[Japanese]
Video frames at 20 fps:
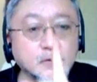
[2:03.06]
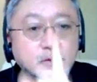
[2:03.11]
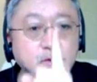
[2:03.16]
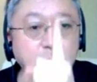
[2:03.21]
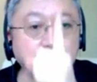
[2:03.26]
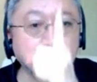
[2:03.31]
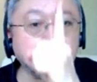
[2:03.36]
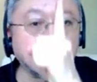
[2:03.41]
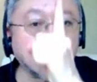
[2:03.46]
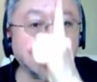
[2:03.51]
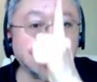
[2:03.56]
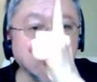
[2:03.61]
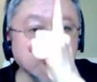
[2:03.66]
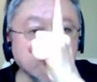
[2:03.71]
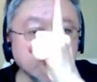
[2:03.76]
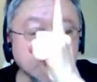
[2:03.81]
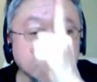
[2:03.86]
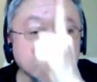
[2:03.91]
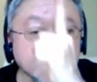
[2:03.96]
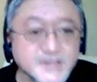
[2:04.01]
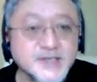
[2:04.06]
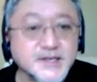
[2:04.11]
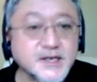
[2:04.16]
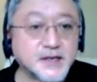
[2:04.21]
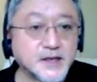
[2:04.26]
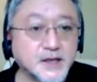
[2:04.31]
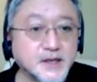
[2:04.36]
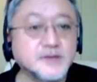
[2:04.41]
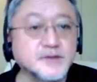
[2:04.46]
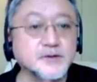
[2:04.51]
根底は1
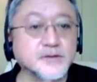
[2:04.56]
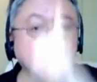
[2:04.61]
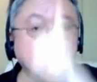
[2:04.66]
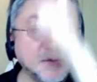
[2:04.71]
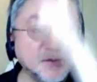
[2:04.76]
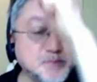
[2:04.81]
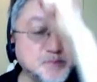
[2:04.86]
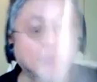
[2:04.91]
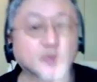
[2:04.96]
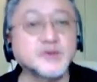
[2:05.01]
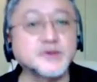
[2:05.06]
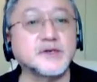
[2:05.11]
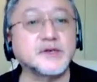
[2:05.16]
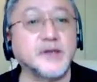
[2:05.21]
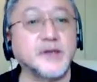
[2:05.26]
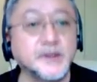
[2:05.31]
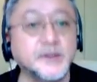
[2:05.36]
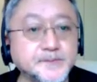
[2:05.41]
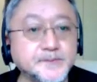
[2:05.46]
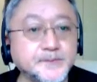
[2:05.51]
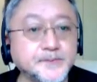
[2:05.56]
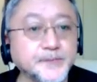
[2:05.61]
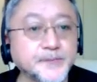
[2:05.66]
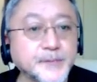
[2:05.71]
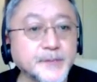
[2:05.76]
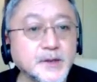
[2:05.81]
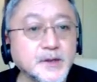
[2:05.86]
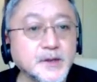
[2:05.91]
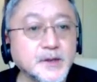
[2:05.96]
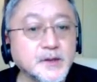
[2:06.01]
しかないんですよ。一方しかない。
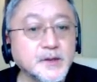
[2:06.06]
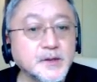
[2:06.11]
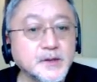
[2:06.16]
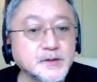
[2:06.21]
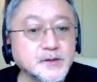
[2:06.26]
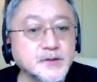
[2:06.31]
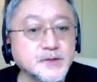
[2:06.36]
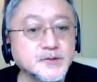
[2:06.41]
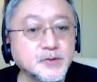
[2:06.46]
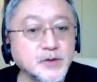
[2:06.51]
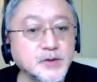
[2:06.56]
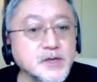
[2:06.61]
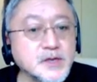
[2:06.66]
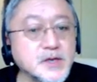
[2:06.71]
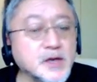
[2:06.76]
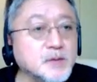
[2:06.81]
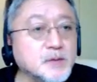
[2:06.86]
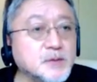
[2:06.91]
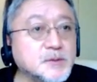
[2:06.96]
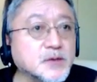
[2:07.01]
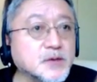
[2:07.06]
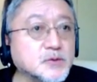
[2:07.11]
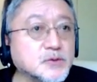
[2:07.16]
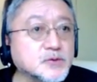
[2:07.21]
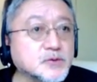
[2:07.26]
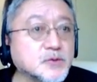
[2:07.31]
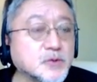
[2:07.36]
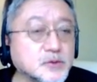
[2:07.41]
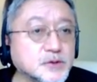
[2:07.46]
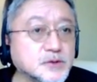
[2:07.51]
で、それ以外みたいな
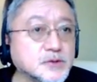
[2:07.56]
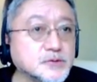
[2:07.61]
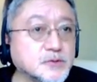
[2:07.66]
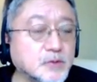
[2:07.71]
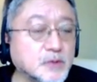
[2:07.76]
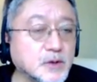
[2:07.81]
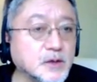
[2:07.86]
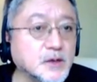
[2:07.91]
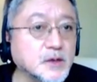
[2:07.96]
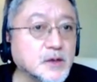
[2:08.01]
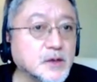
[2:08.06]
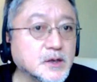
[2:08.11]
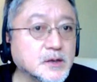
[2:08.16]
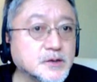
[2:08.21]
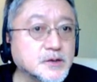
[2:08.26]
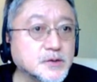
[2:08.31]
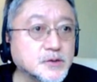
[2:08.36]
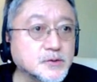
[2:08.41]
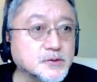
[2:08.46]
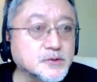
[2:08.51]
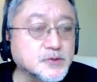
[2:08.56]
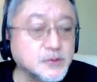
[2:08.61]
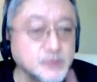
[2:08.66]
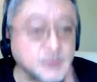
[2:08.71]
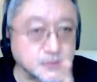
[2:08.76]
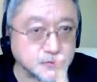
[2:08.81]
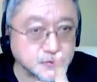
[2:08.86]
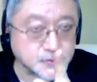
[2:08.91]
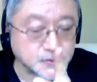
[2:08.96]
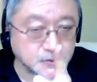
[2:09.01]
ことを解いてるのは、
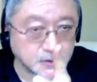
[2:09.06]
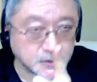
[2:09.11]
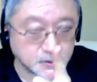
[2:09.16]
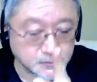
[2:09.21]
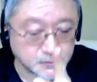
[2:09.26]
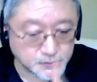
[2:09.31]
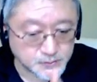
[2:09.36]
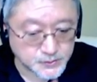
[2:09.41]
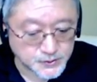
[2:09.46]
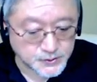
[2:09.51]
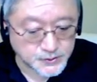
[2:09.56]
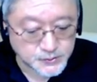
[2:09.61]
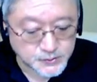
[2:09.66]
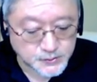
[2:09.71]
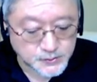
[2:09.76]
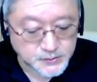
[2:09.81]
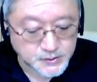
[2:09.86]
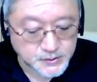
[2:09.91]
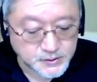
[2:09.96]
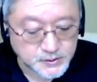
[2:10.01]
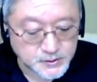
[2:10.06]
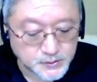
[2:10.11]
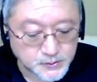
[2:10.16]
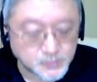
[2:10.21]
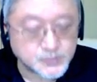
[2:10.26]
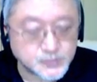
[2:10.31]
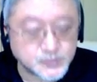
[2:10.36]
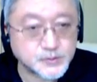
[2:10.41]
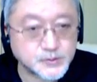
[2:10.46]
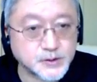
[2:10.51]
そういう、あの、究極的な
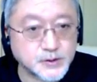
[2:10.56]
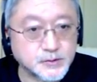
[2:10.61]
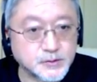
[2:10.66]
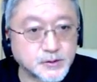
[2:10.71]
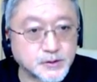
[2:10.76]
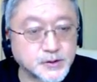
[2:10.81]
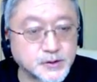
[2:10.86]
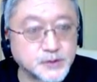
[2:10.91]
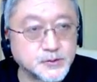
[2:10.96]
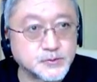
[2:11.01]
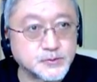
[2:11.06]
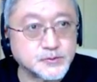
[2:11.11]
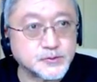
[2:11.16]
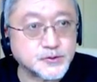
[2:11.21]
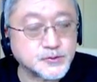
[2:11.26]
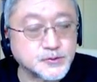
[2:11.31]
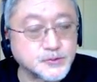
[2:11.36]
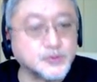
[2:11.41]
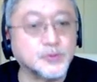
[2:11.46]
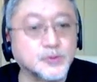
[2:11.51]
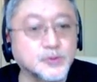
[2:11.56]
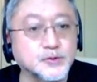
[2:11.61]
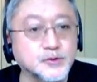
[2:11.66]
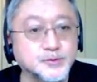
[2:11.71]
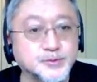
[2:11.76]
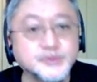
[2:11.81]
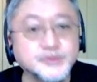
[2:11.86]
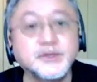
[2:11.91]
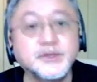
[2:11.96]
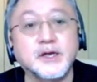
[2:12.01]
とこ解いてるのは結局宗教
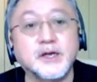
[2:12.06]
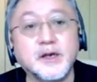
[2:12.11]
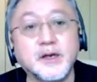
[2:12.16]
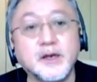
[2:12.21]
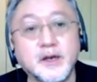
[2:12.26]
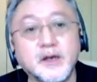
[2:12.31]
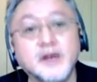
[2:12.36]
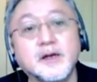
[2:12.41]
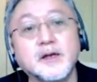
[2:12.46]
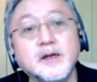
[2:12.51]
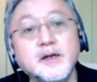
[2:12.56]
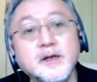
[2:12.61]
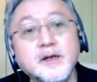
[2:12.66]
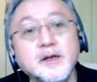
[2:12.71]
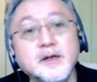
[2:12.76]
という分野だから。